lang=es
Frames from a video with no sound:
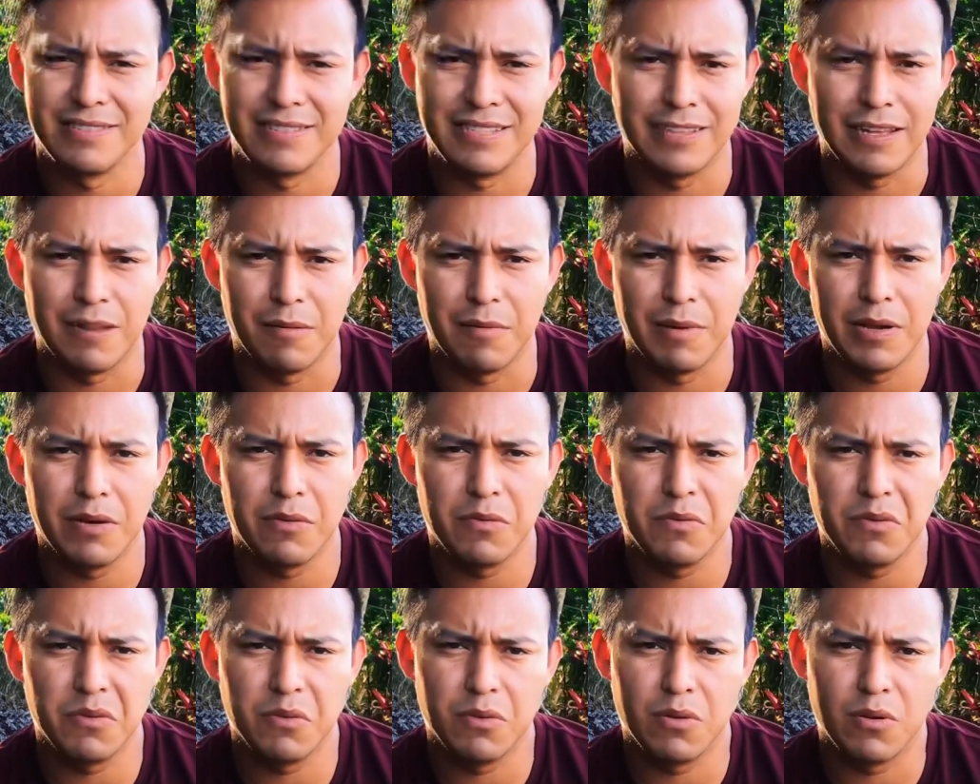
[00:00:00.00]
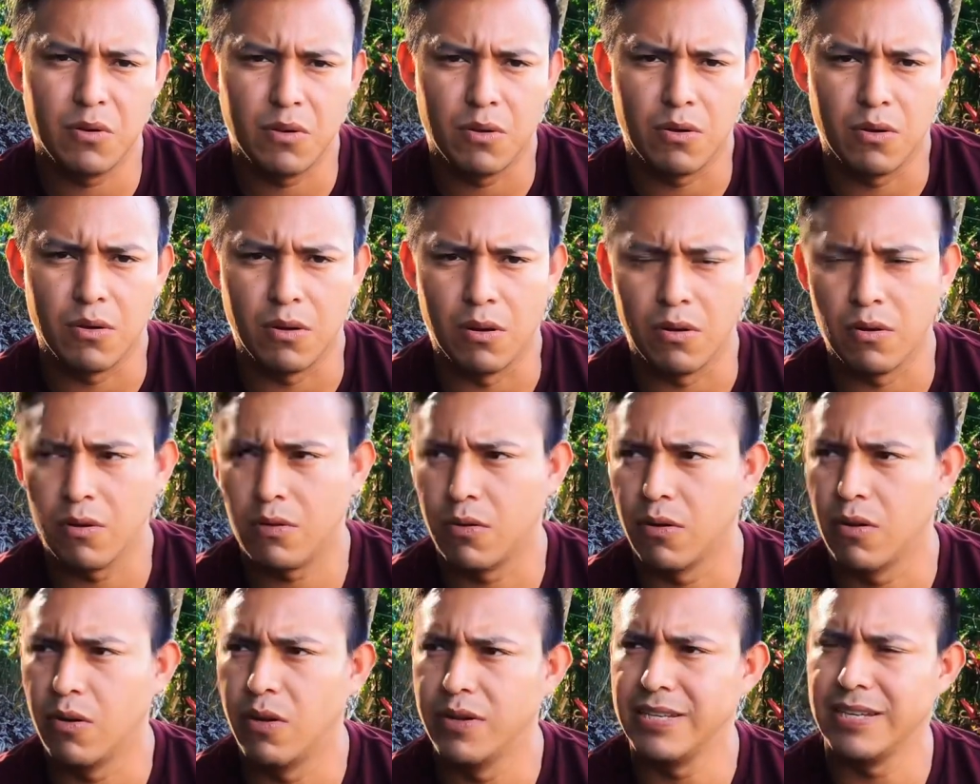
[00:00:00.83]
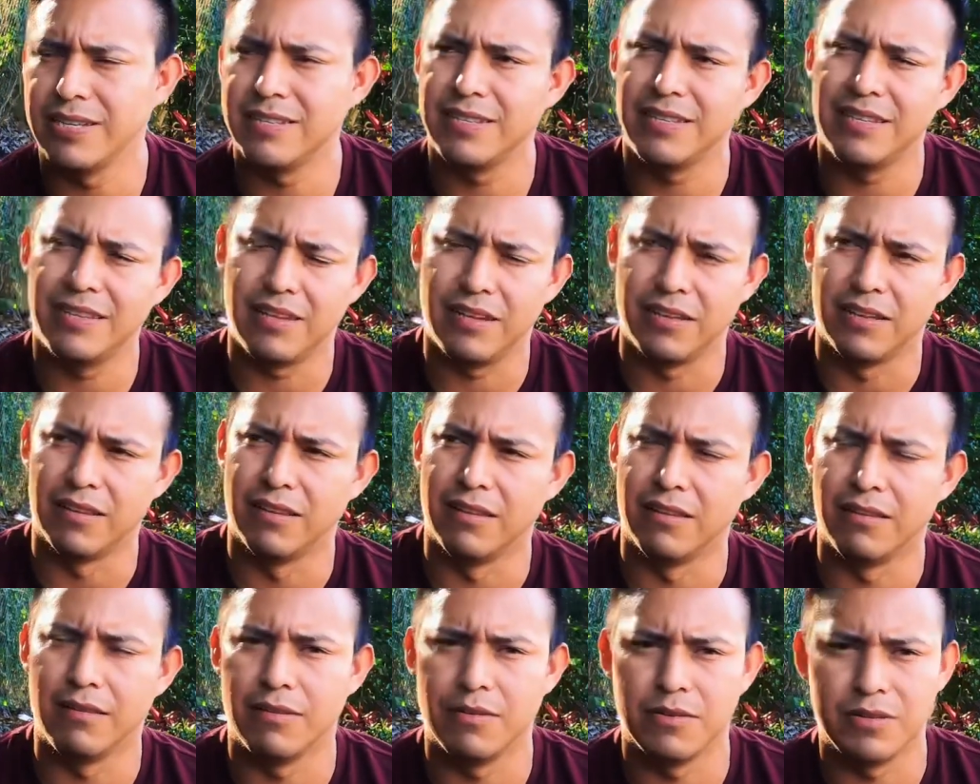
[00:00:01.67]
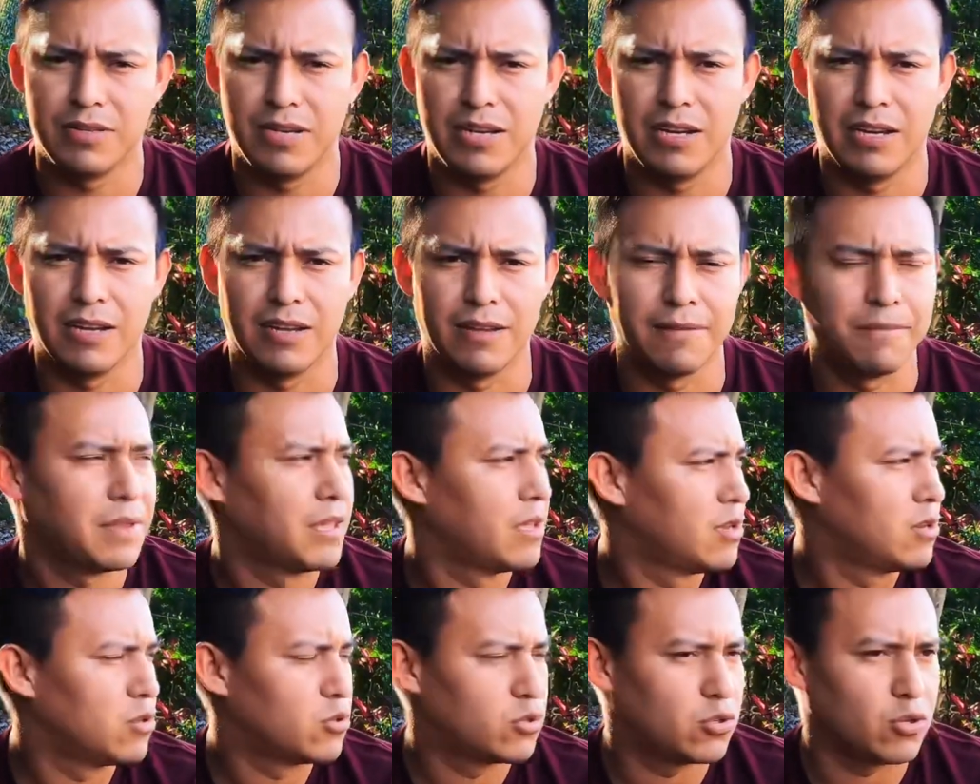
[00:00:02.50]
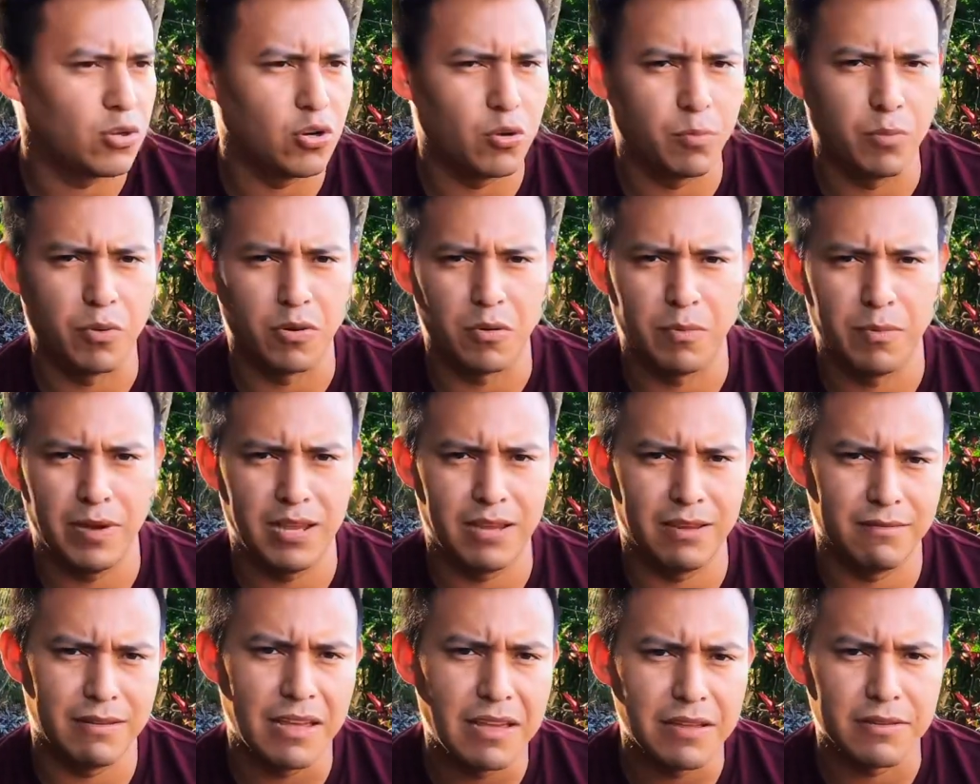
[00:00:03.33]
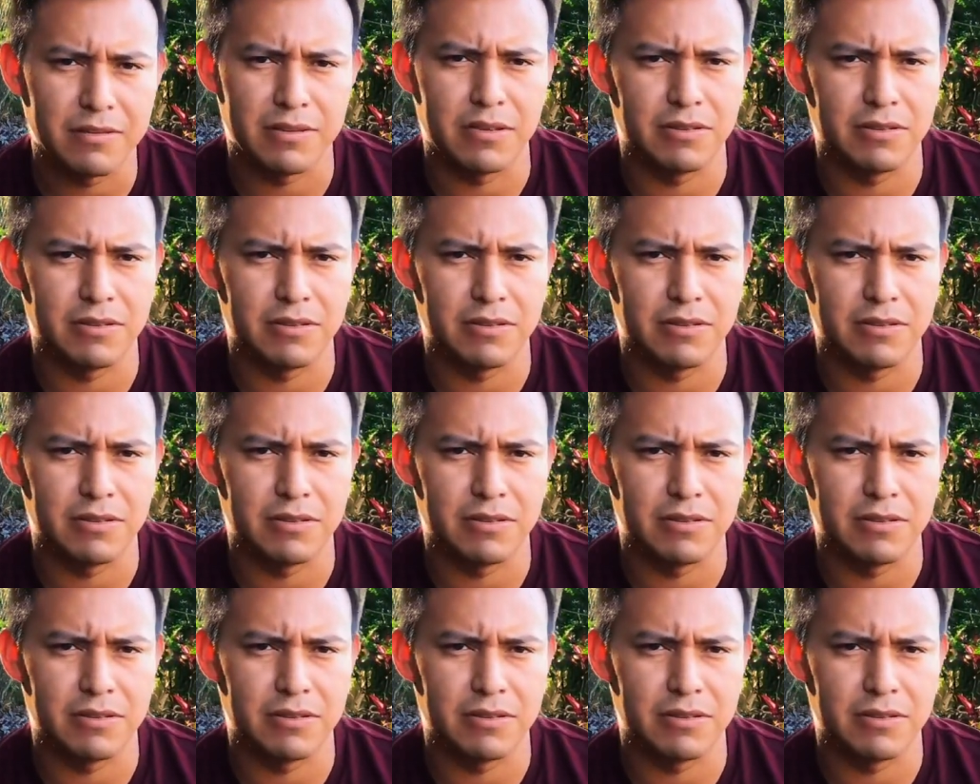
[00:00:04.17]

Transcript: Si tal vez uno los conoce así, de, o sea, solo por ver, ¿no?